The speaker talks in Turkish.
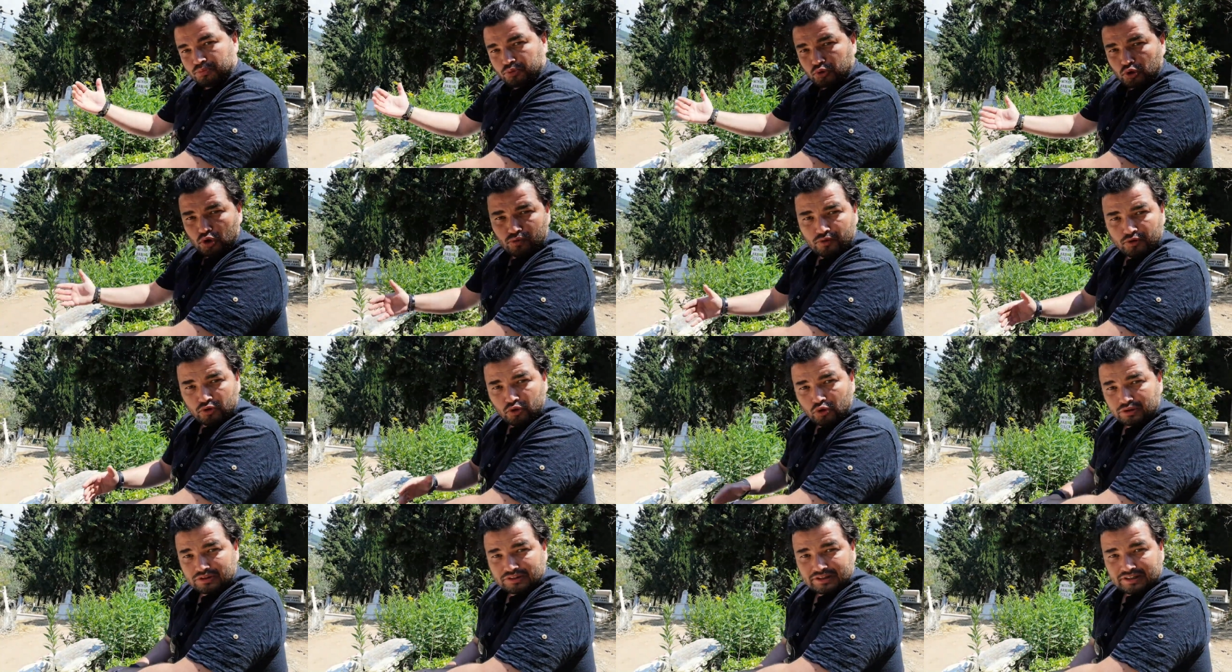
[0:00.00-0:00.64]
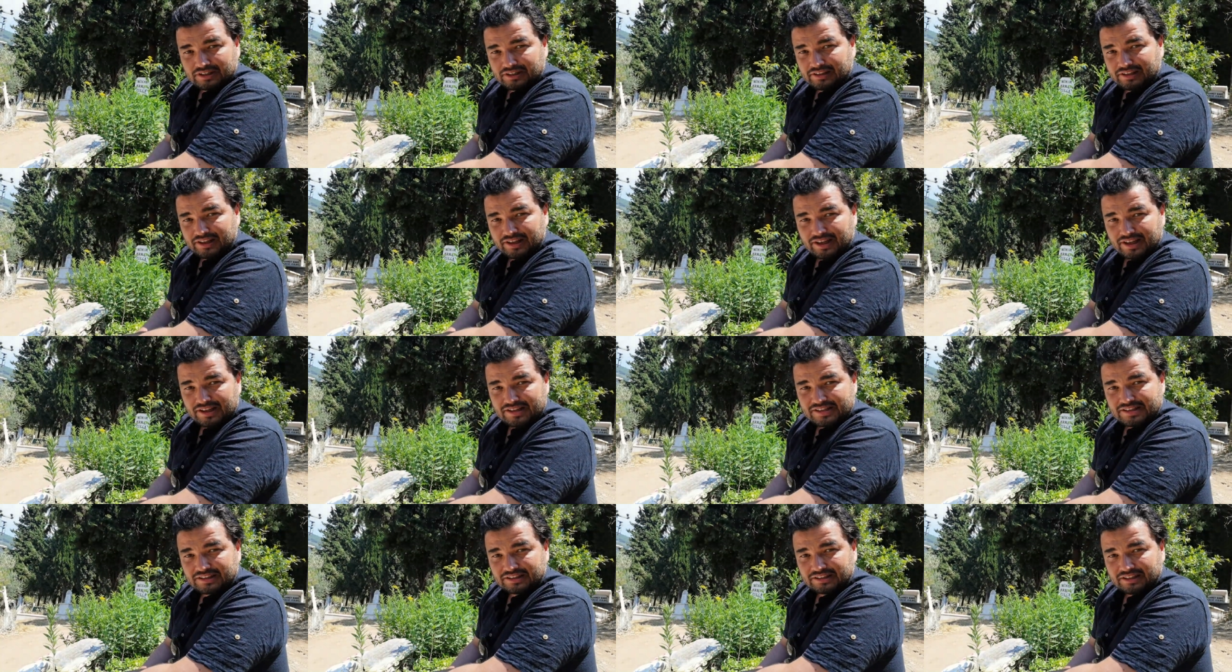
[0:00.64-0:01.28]
prova notlarında
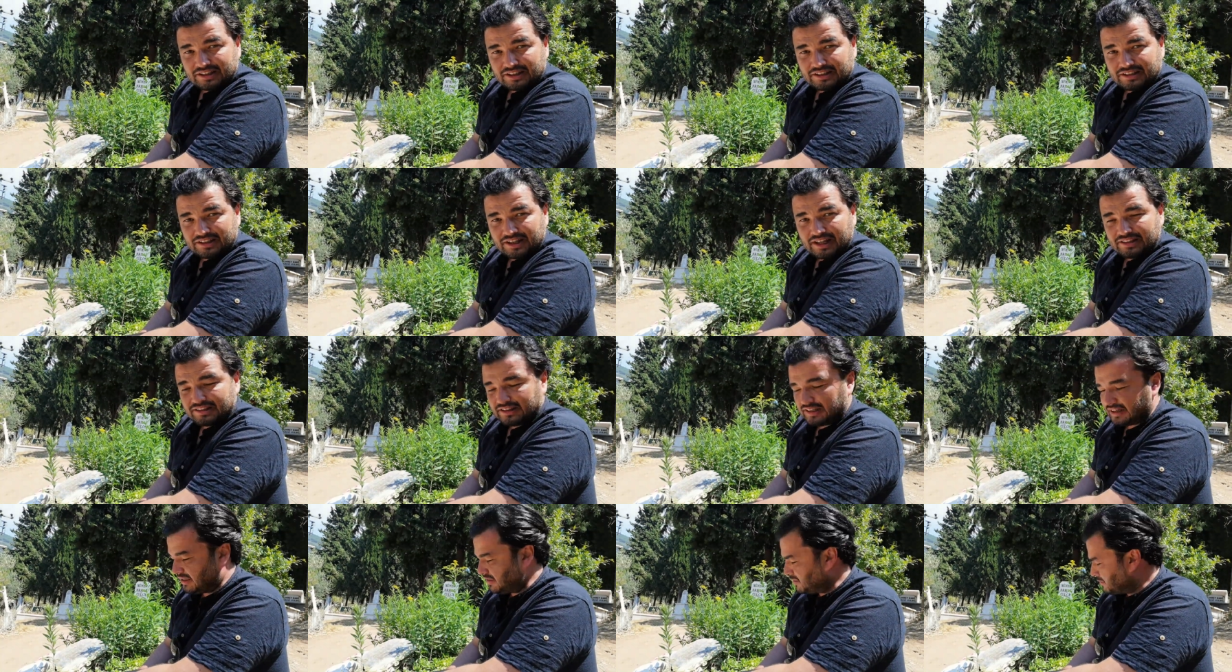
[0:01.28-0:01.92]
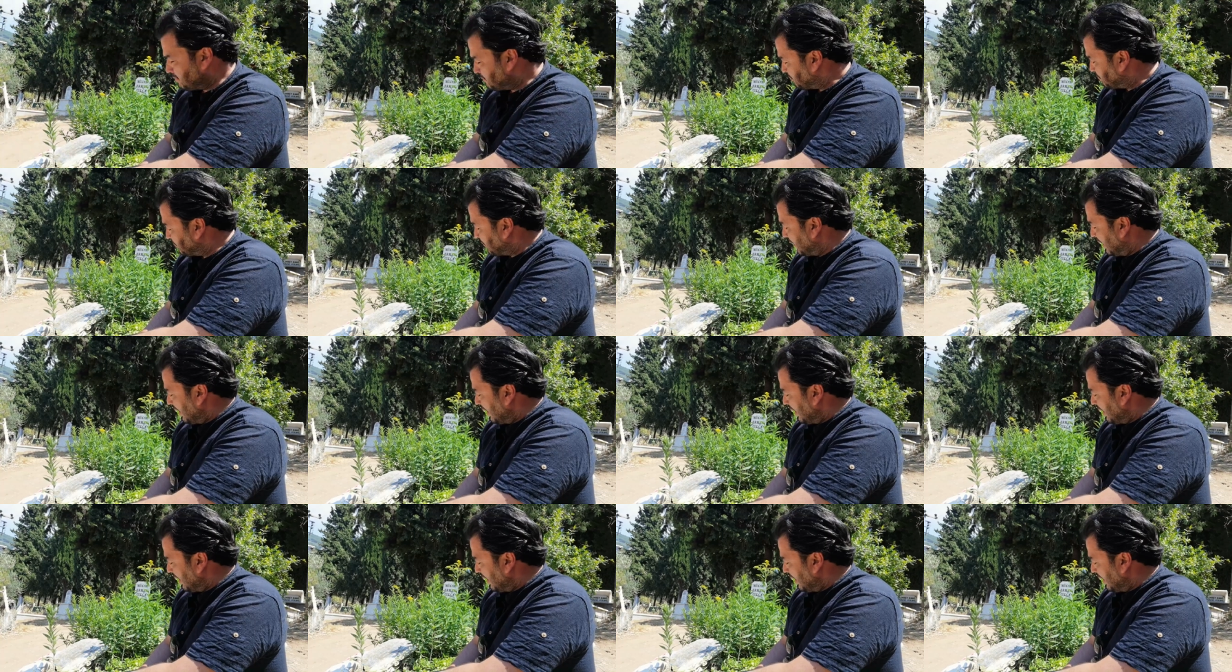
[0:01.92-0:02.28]
yazdıklarından tanıdım.